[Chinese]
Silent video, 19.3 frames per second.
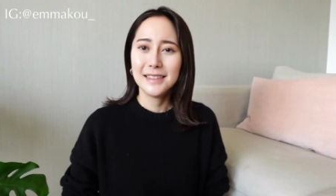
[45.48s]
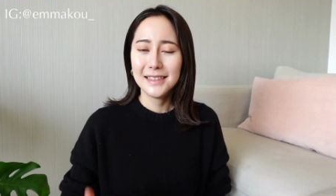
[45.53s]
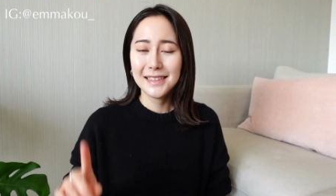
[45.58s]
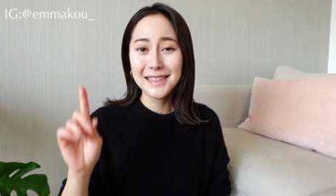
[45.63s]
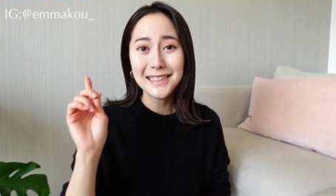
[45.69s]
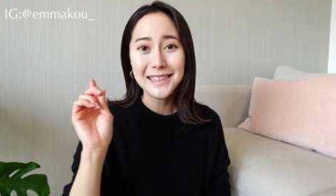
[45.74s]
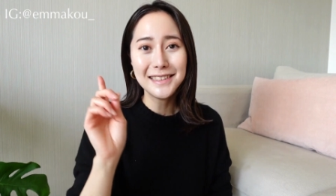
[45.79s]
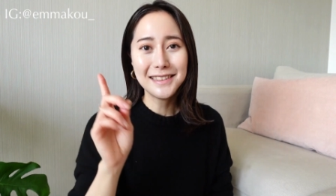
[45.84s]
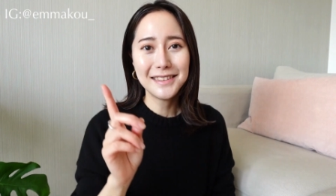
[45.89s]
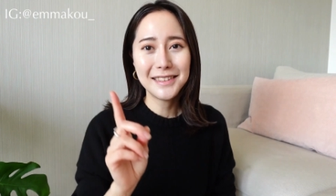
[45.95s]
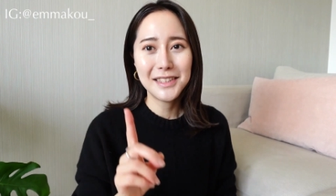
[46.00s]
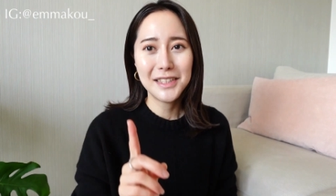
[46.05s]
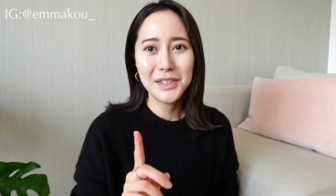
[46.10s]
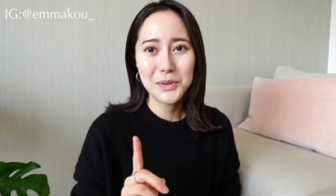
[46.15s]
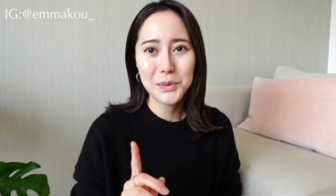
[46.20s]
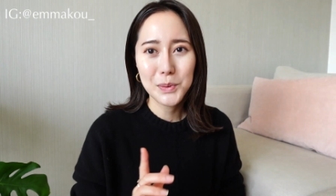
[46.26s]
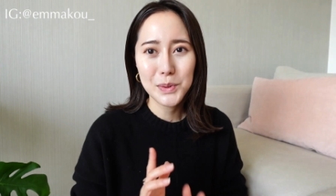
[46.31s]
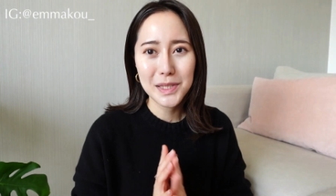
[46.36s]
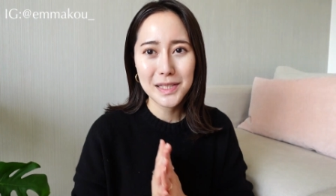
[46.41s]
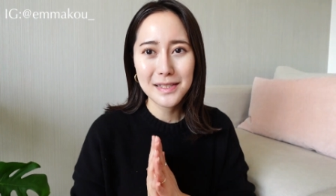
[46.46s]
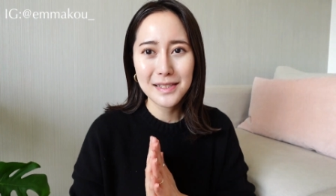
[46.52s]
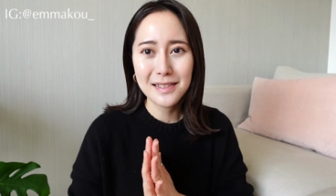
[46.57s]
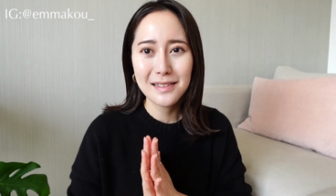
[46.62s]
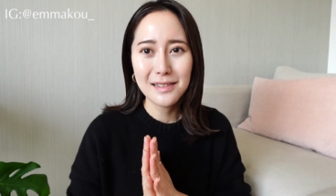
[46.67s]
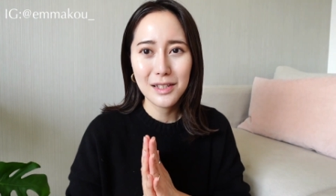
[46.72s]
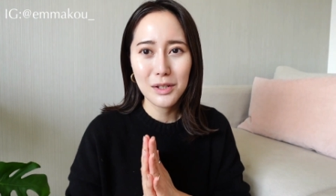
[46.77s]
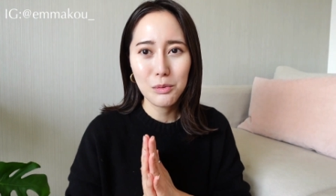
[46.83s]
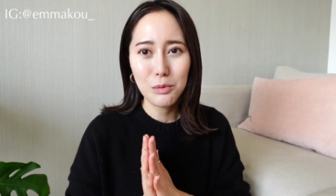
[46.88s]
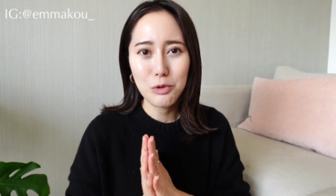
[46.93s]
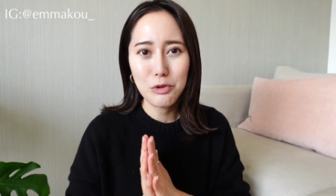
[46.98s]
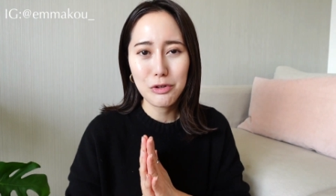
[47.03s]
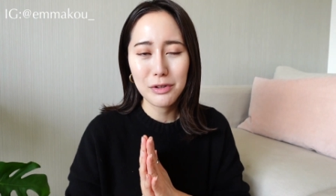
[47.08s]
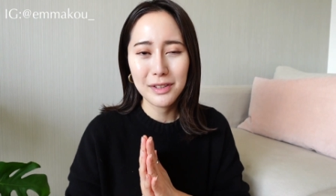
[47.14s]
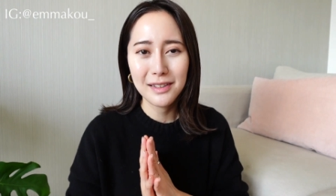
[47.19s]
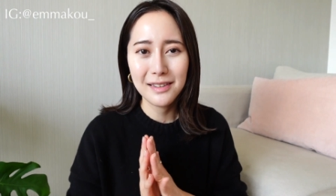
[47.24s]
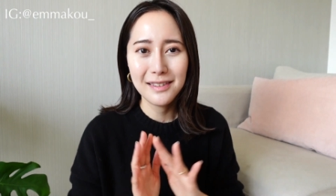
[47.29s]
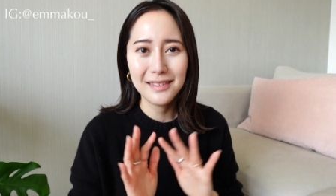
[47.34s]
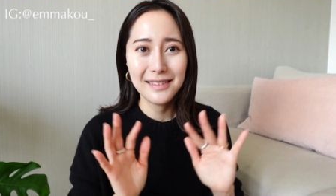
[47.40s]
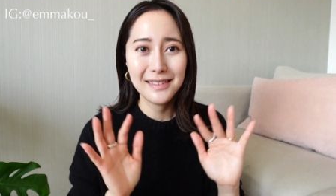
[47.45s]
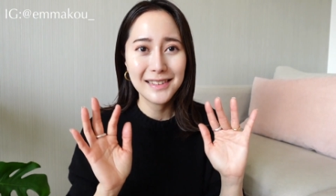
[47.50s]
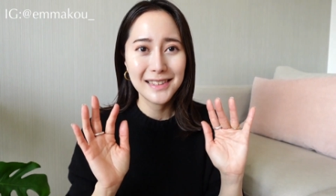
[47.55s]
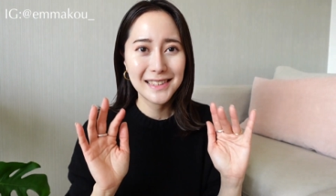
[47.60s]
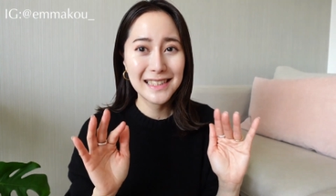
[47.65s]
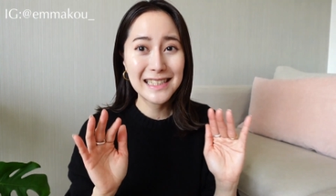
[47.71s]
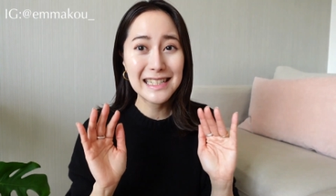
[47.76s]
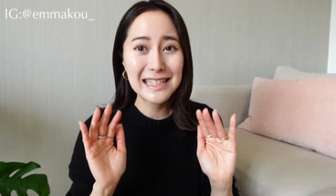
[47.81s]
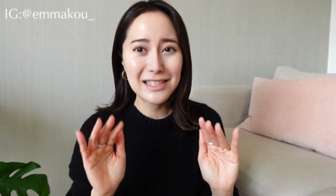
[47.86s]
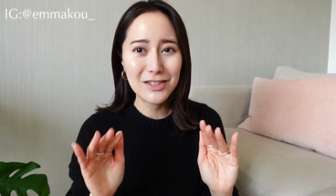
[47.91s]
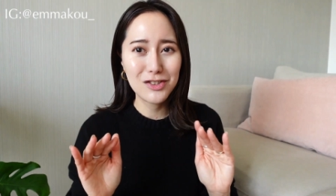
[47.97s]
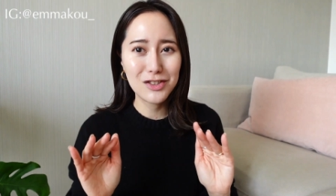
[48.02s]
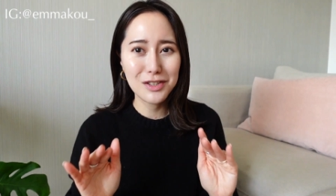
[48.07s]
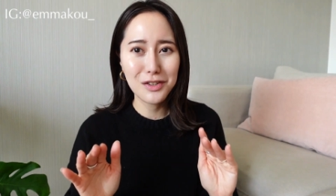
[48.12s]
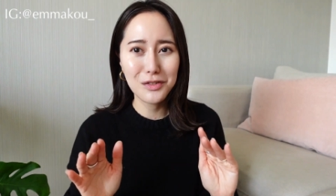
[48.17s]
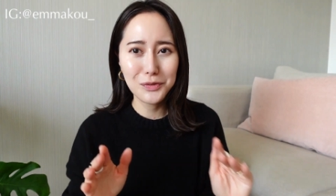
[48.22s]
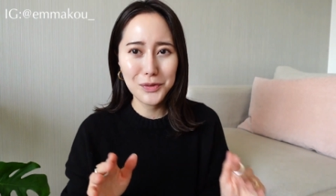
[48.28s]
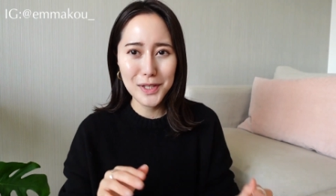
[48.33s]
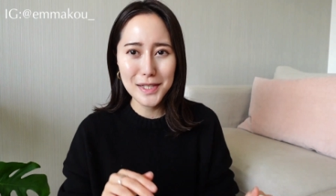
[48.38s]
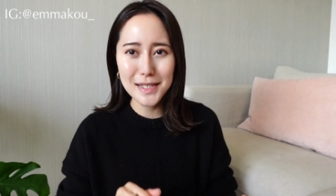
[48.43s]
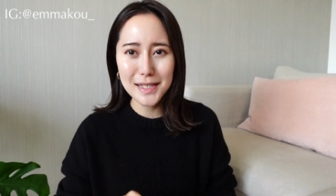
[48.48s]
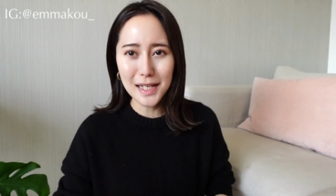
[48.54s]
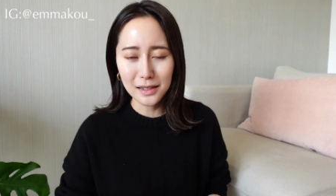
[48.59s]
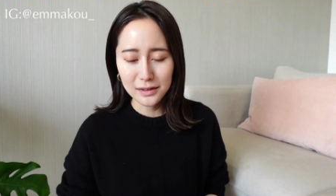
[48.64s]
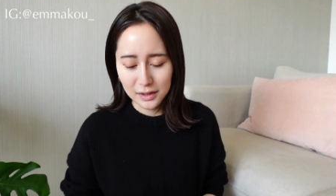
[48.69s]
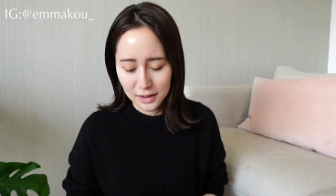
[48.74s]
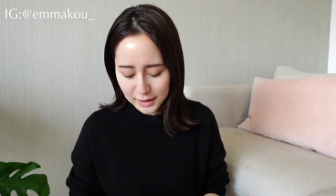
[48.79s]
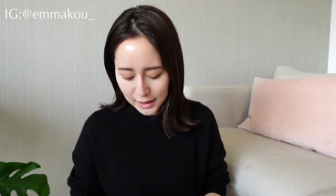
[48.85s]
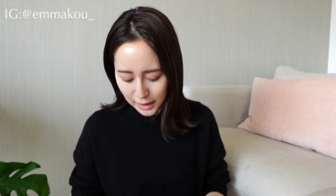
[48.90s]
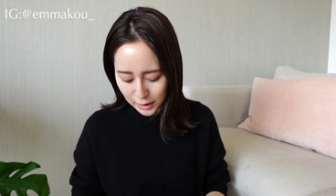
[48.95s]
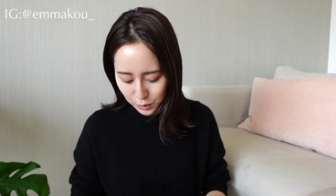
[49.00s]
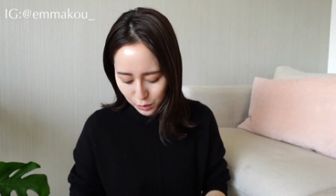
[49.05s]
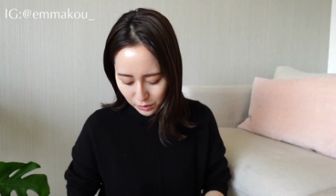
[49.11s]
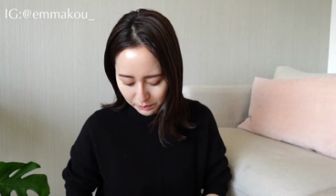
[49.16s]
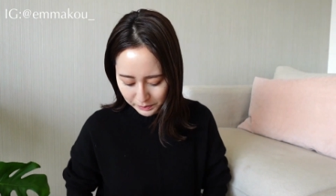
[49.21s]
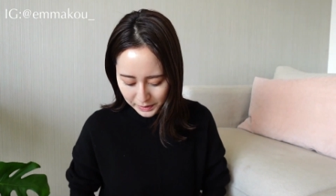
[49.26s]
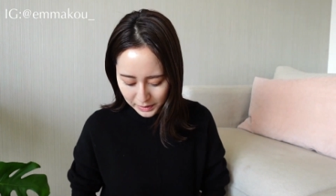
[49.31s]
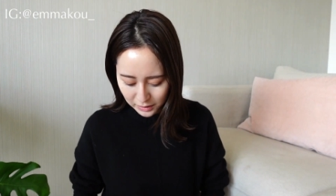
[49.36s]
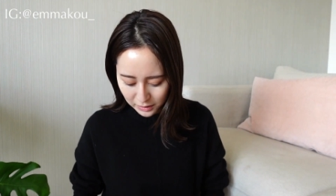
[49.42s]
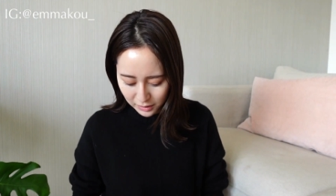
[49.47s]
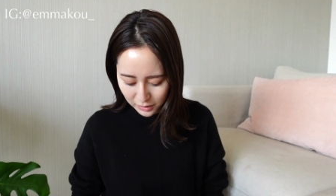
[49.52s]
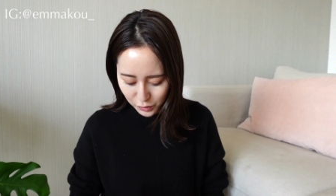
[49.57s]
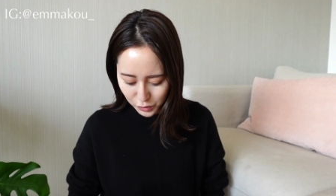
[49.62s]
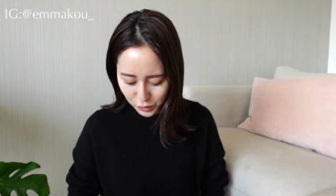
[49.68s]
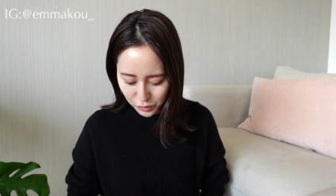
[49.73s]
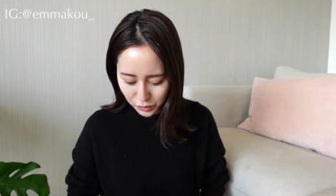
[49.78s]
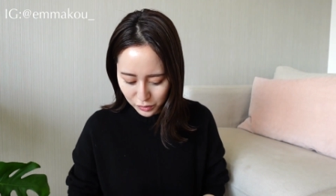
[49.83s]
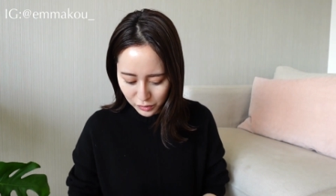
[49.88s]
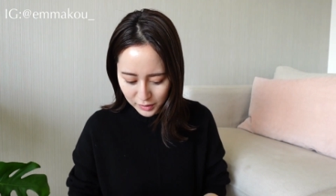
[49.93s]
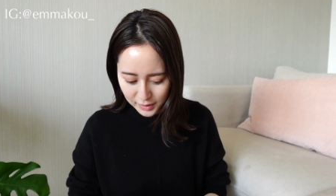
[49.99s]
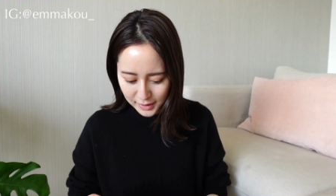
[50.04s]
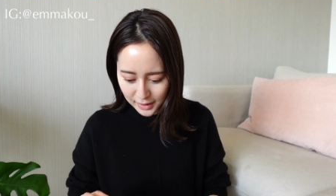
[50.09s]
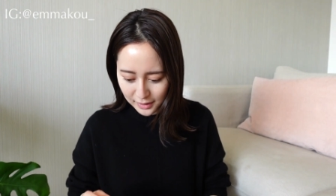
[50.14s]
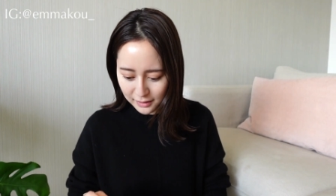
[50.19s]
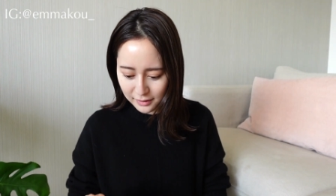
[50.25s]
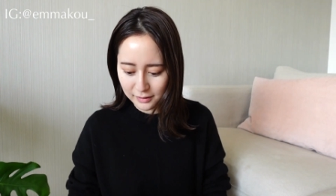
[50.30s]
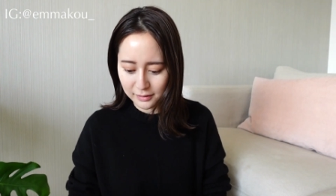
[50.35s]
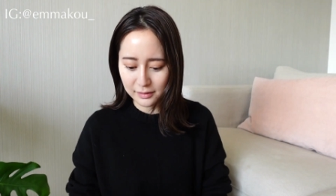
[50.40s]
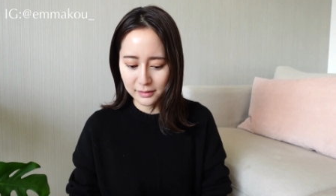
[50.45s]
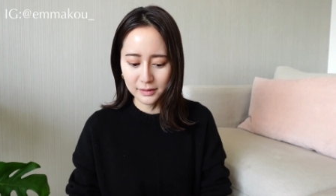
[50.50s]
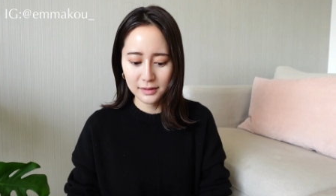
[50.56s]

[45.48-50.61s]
第一个呢，我这次呢，我觉得可以值得分享的彩妆品呢是这个，